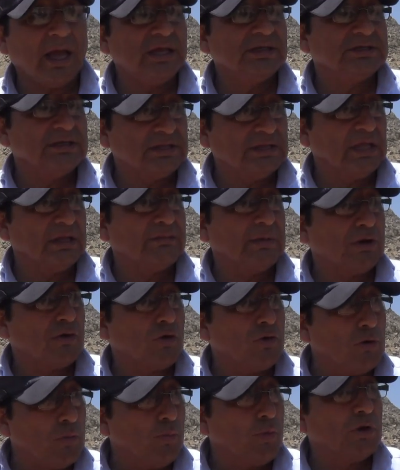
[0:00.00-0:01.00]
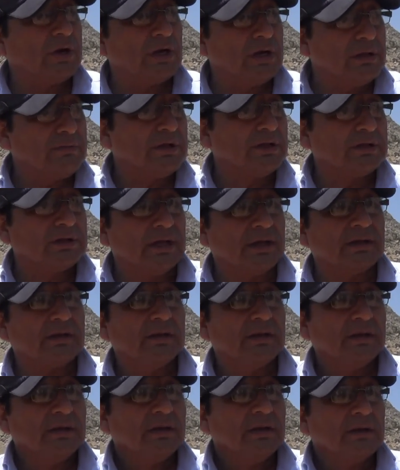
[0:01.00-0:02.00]
hay sistemas como poder alimentar
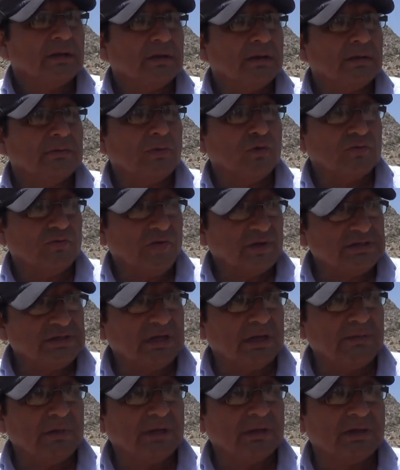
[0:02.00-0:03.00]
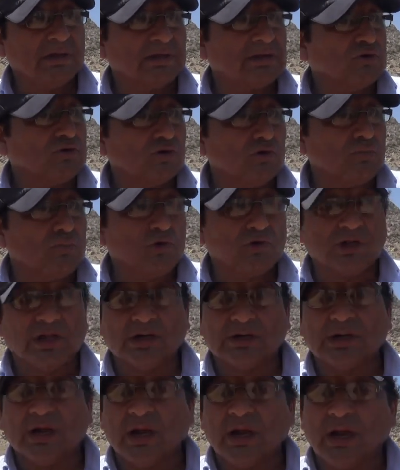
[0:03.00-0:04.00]
básicamente retorno por
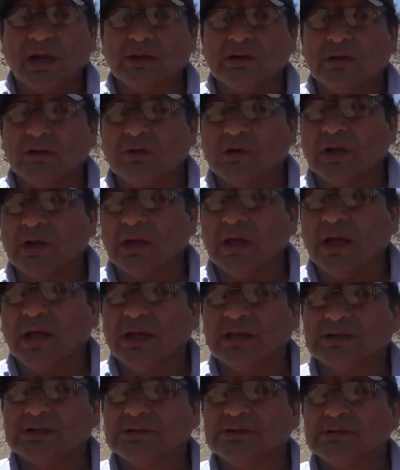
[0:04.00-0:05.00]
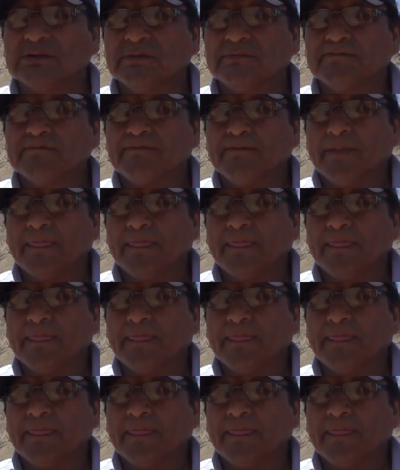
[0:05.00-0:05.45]
tierra a estas localidades. El